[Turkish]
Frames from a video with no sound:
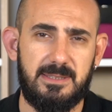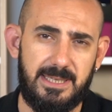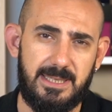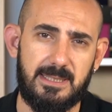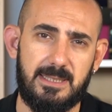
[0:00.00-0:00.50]

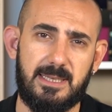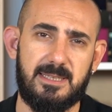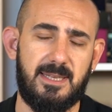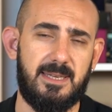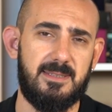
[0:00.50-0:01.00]
dayanıklılık
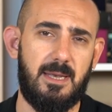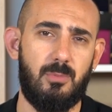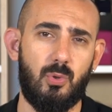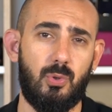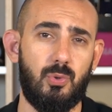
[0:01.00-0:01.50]
kazanan
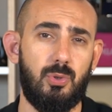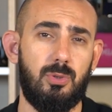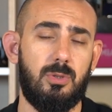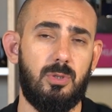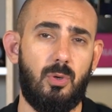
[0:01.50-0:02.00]
Zenbook
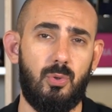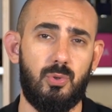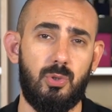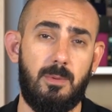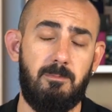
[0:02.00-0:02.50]
13'ü
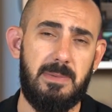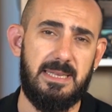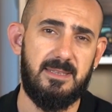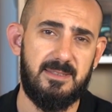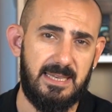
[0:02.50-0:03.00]
13'ün e,
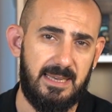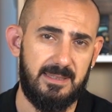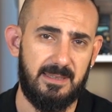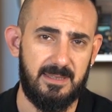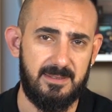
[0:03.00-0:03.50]
mil
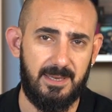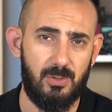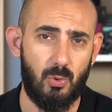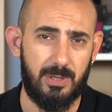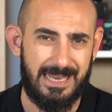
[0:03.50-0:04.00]
STD
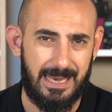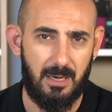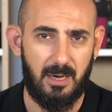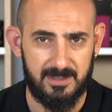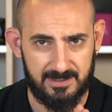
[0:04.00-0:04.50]

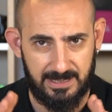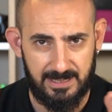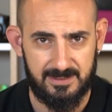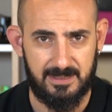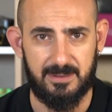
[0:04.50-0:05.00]
810G
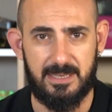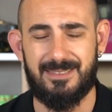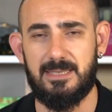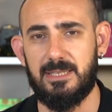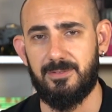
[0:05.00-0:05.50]
askeri standart
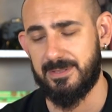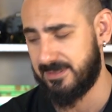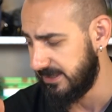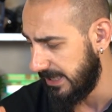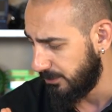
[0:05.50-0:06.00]

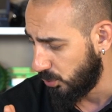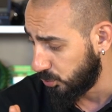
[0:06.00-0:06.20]
sertifikası sahip